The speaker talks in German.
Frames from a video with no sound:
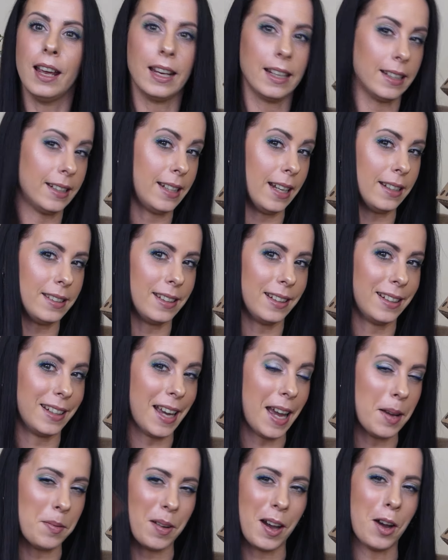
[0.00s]
das ich
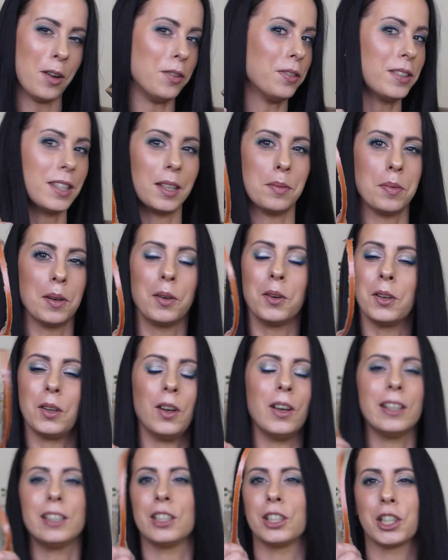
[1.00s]
einmal aufzippe. Und
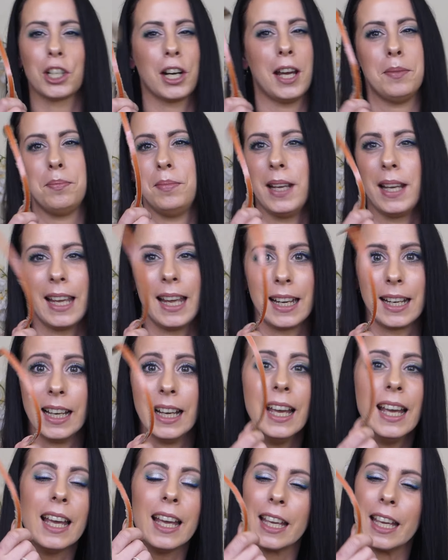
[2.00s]
Leute, schreibt mir gerne.
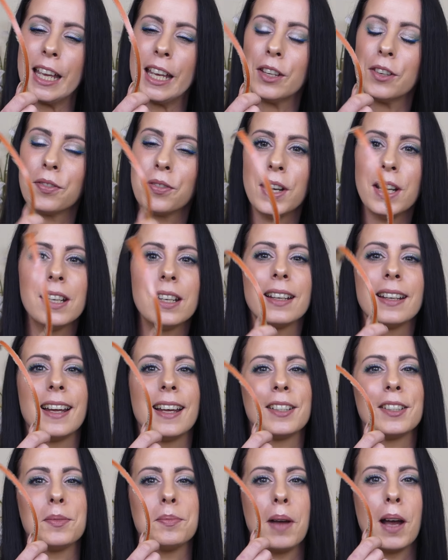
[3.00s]
Ich finde,
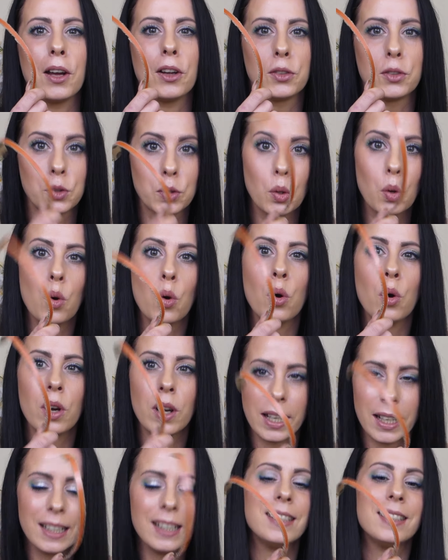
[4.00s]
das macht so
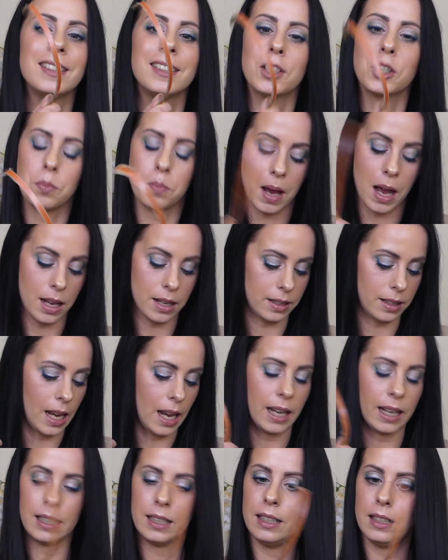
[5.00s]
riesen Spaß,
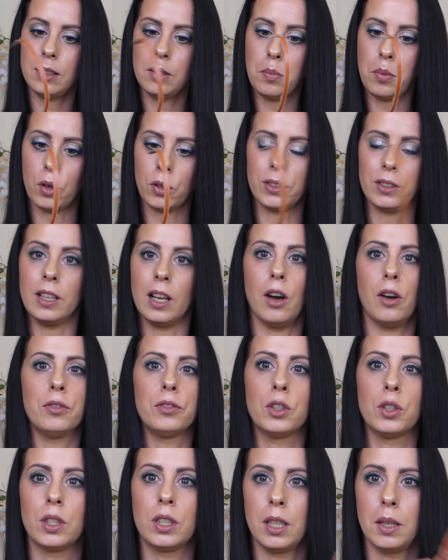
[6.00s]
diese Boxen
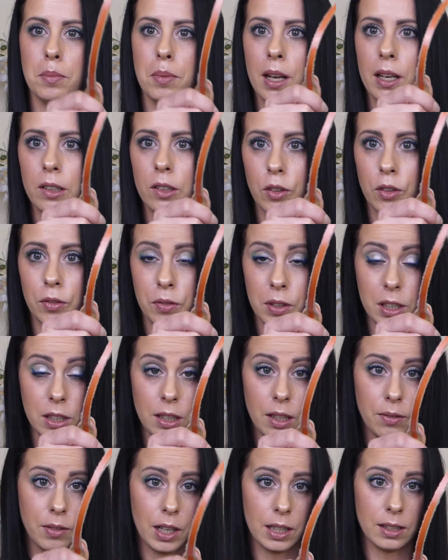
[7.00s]
aufzuzippern. Und wisst
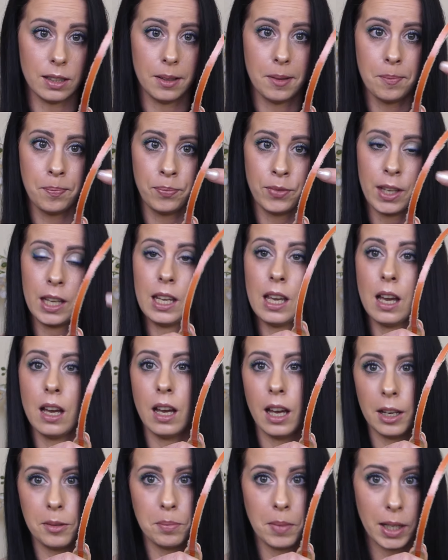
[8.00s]
ihr was? Hier
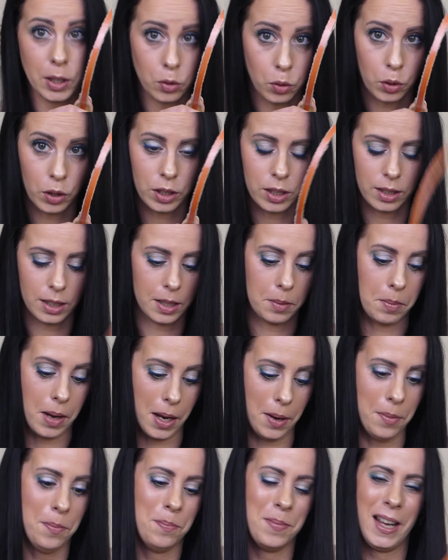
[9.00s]
hat mein Hund immer
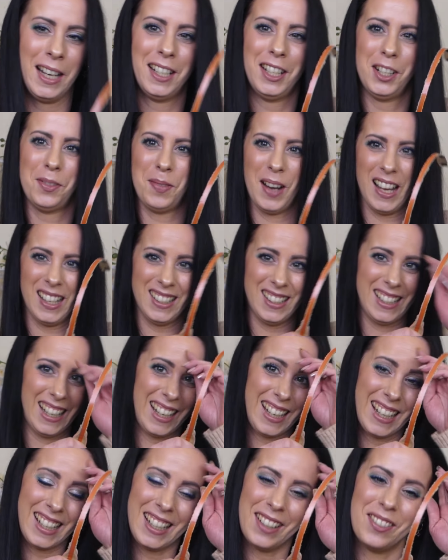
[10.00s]
mit Spaß. Der
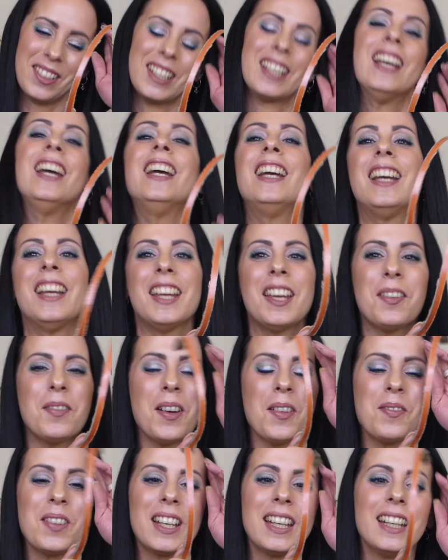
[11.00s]
geht nämlich
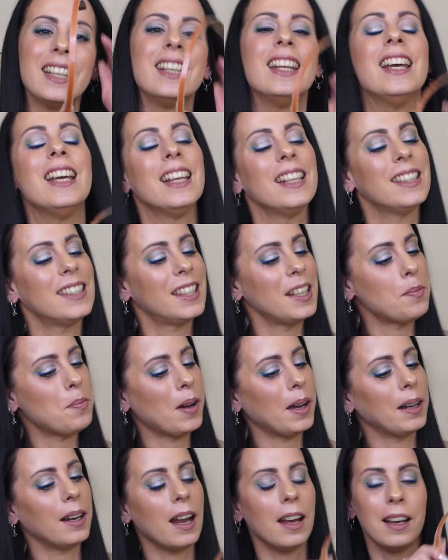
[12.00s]
immer mit den
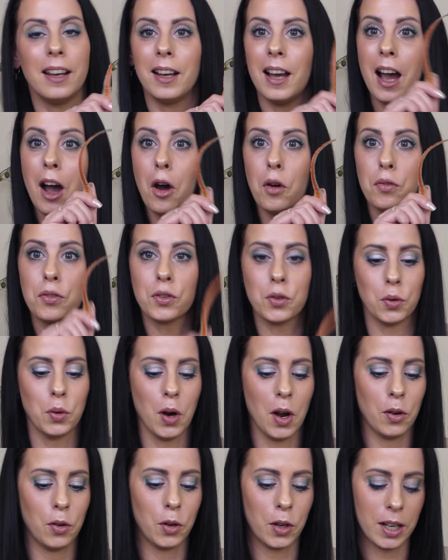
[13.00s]
Zippern äh, auf
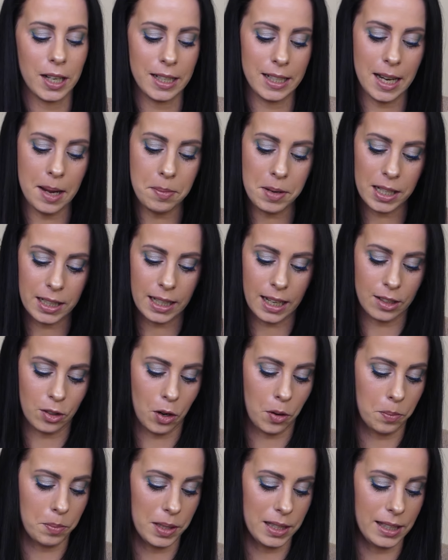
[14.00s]
Tour und knabbert da noch
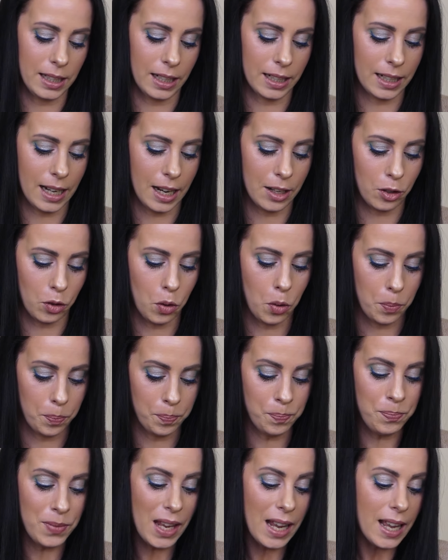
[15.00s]
ein bisschen dran rum.
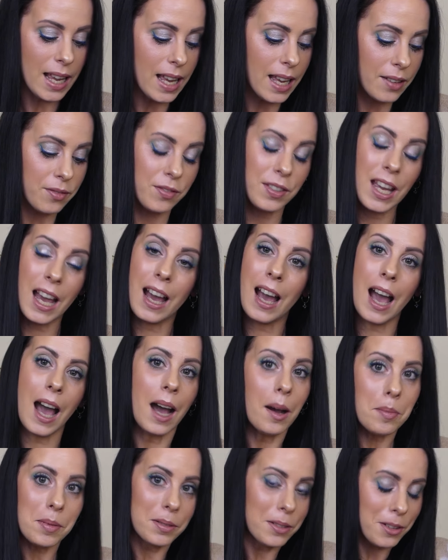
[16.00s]
Wir
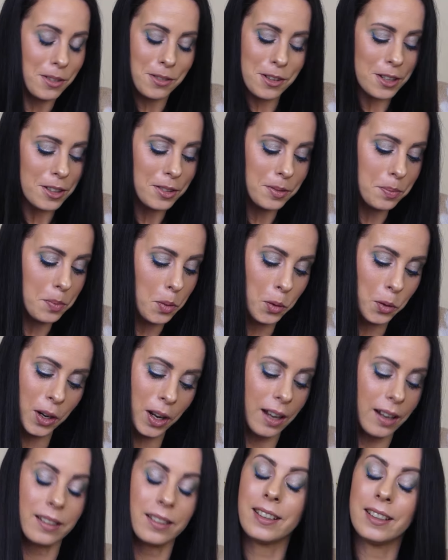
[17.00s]
haben diesen
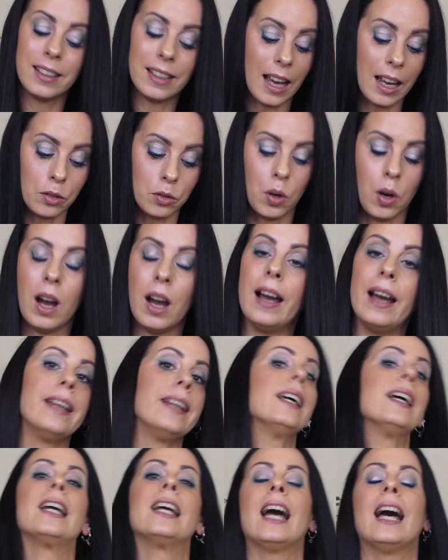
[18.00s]
Monat Januar
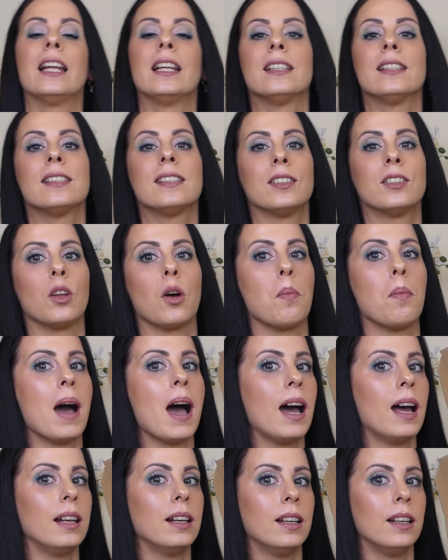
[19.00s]
eine ganz
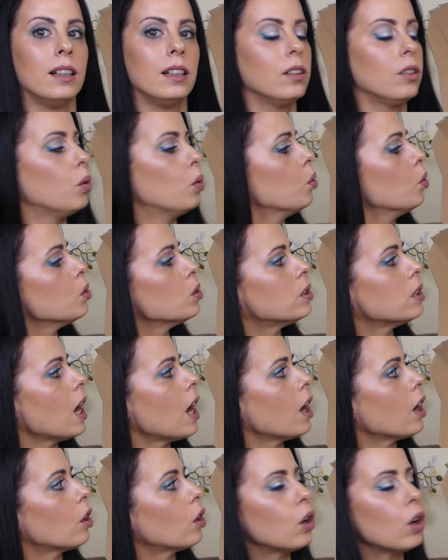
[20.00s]
normale
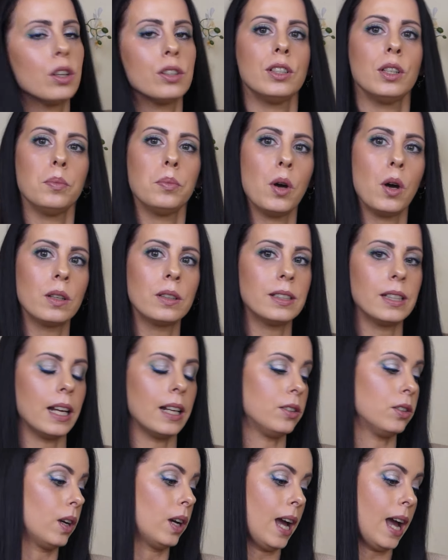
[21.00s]
rosa Box,
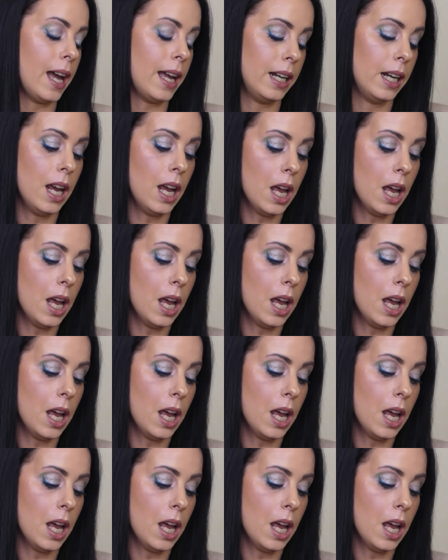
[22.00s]
also keine